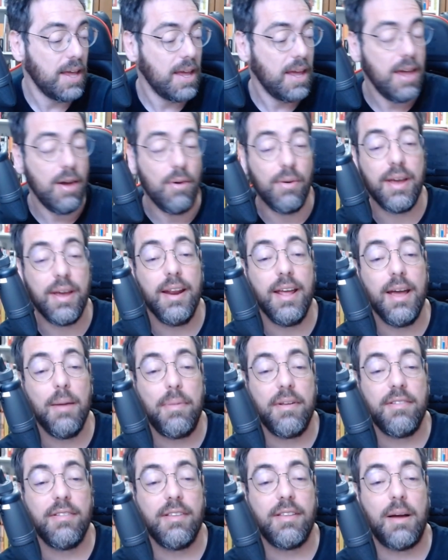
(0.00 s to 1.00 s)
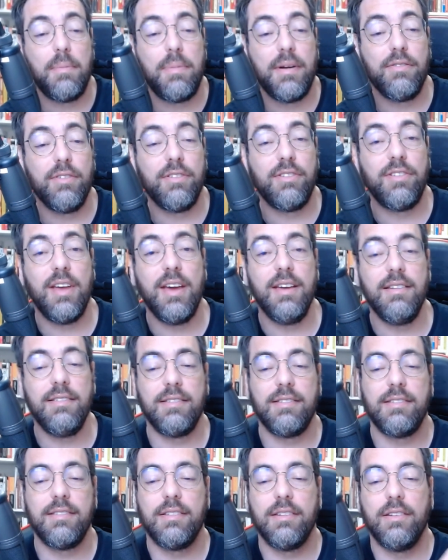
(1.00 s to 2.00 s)
Eu queria apresentar para
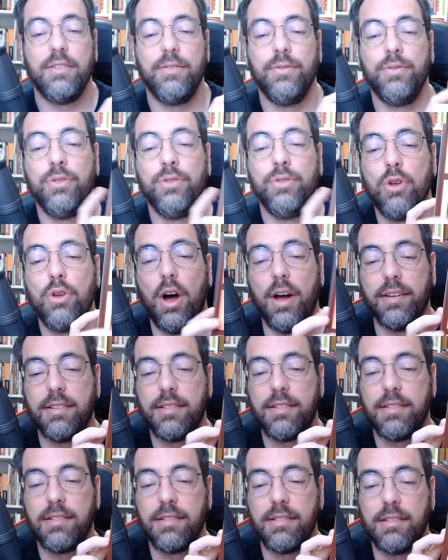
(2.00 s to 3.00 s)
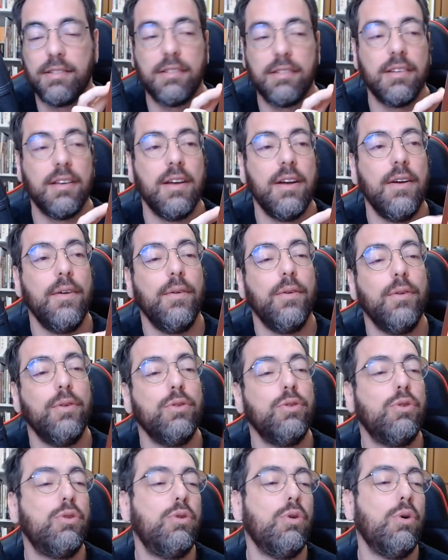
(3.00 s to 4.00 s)
vocês Nós,
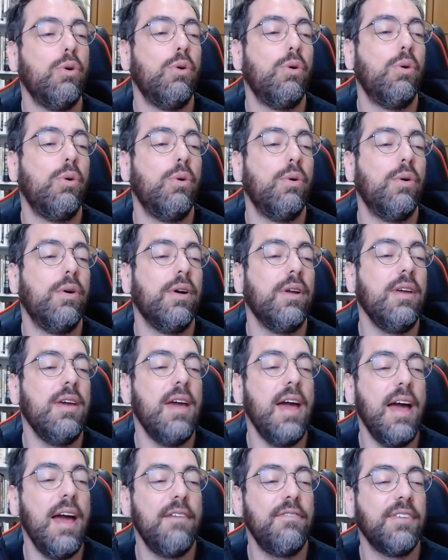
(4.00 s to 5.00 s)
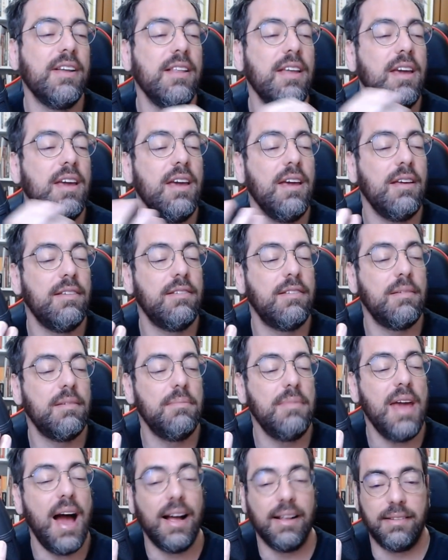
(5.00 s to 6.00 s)
do Yevgeny
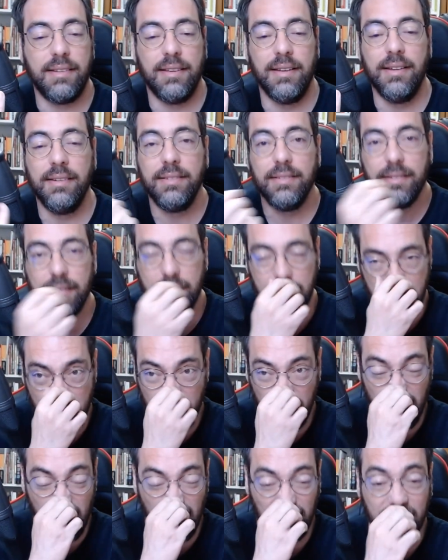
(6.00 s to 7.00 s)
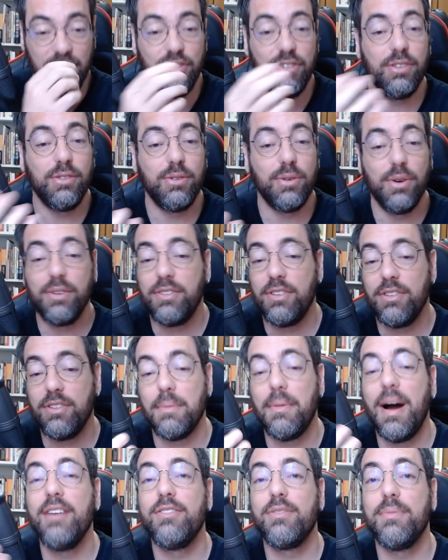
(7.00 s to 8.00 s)
Zamyatin. A acredito eu que seja
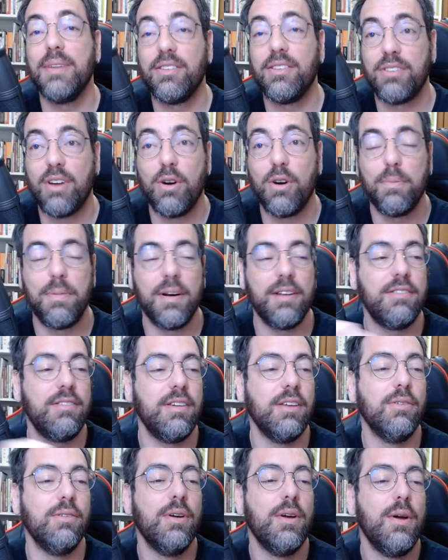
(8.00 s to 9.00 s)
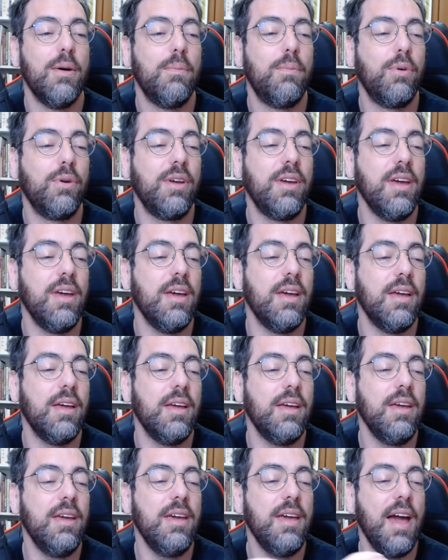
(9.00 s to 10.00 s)
mais ou menos algo parecido, porque
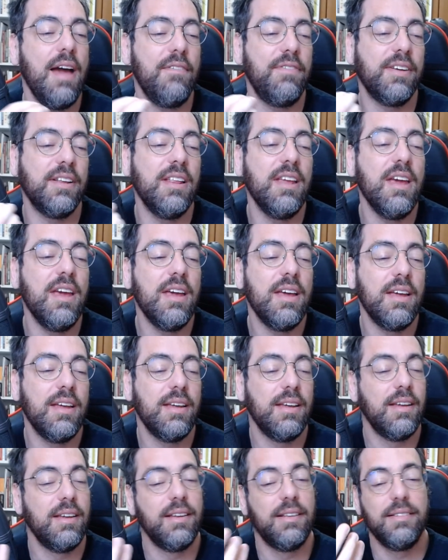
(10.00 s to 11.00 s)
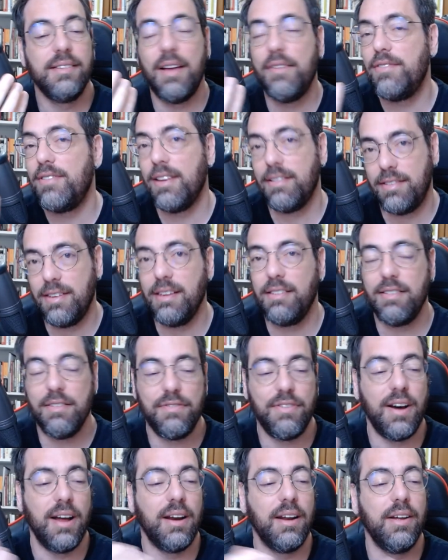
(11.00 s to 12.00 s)
Yevgeny Deve ser assim que se
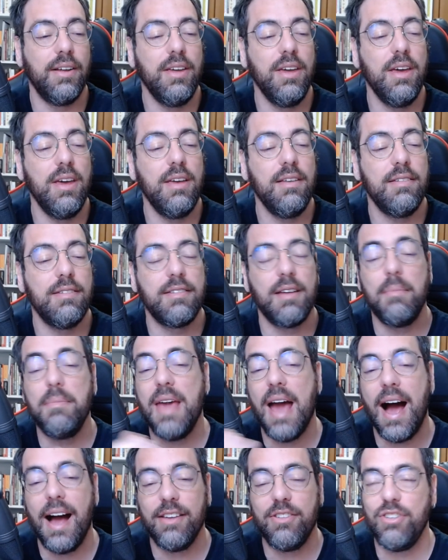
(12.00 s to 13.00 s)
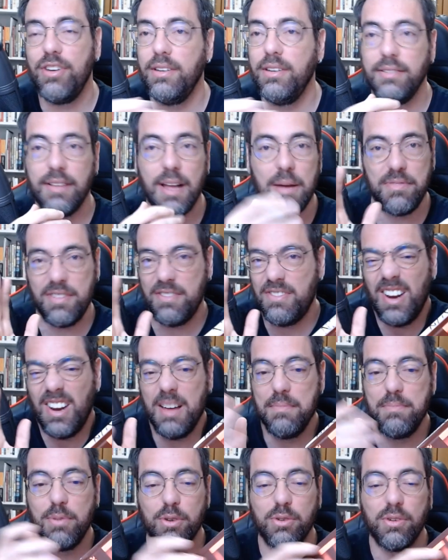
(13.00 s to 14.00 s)
fala. E Zamiatin, dá para você falar
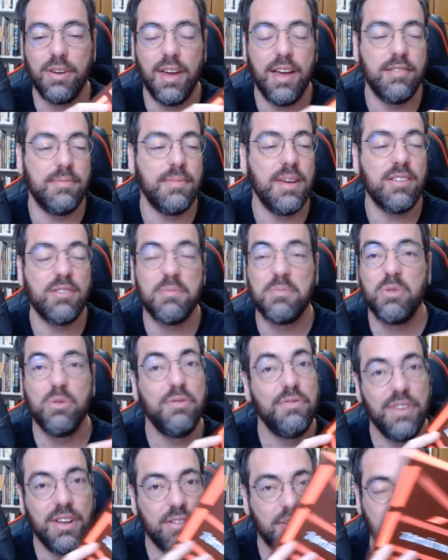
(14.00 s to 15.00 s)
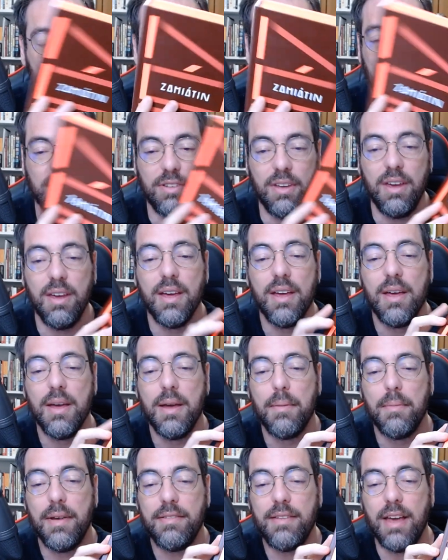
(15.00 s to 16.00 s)
em português mesmo, duvido que seja assim,
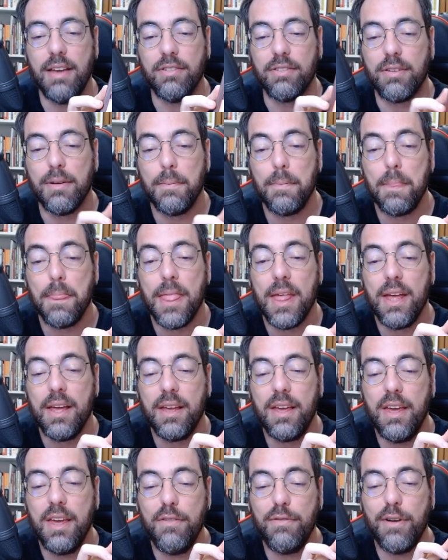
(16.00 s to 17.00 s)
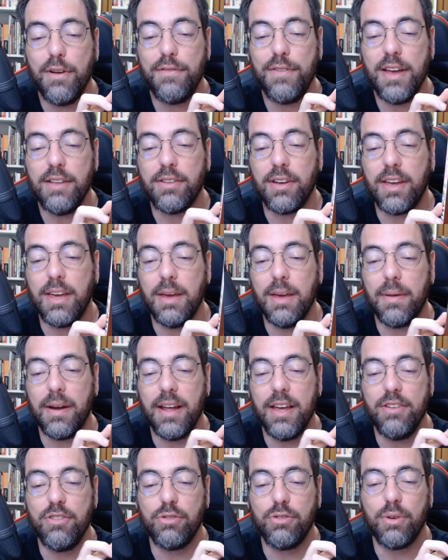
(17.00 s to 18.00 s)
mas é isso. Que foi feito aqui
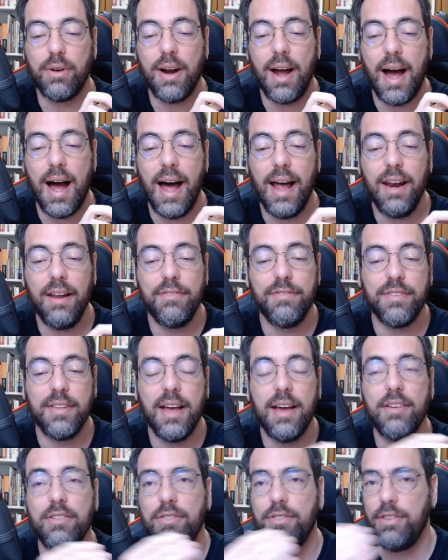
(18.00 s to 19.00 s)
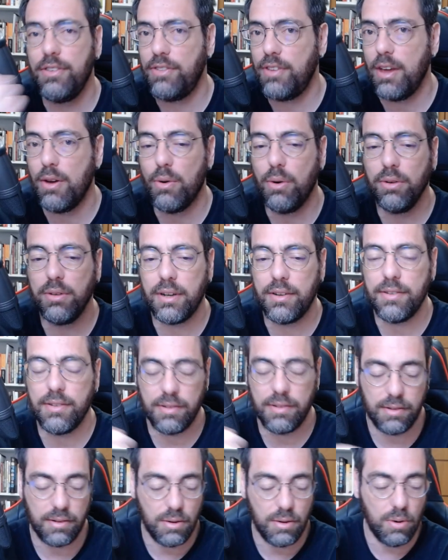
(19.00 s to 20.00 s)
pela editora Aleph, né? Existem
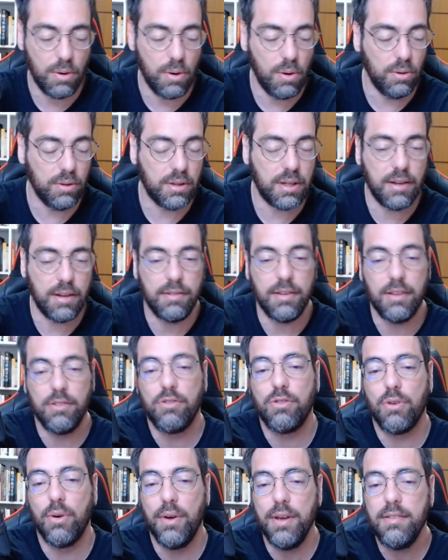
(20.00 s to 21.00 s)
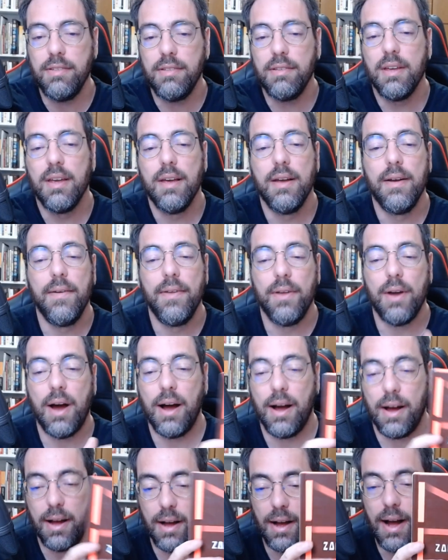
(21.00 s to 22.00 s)
outras outras edições.
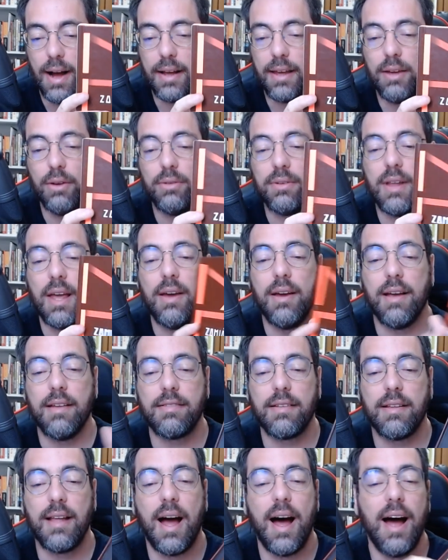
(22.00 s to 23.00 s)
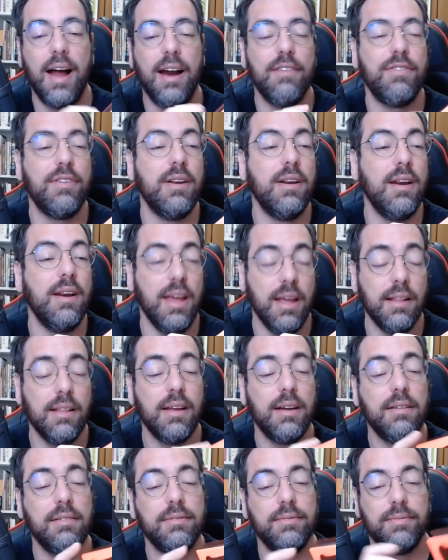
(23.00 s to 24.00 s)
A, aqui eu tenho é essa da Aleph,
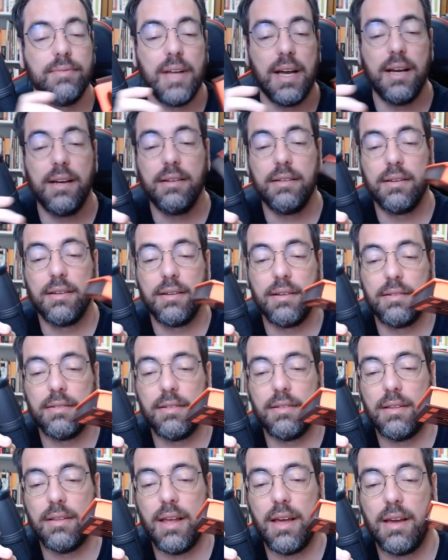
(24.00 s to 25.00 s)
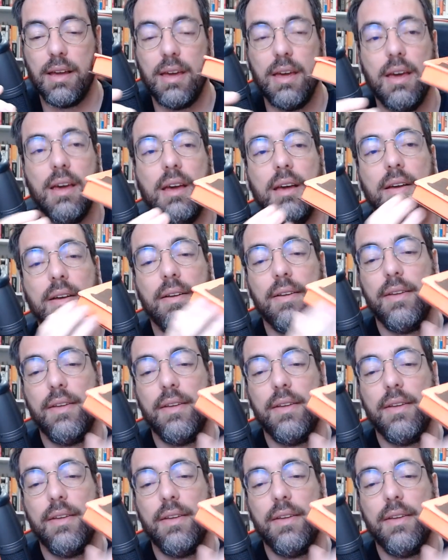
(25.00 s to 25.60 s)
linda, né? Você tem aqui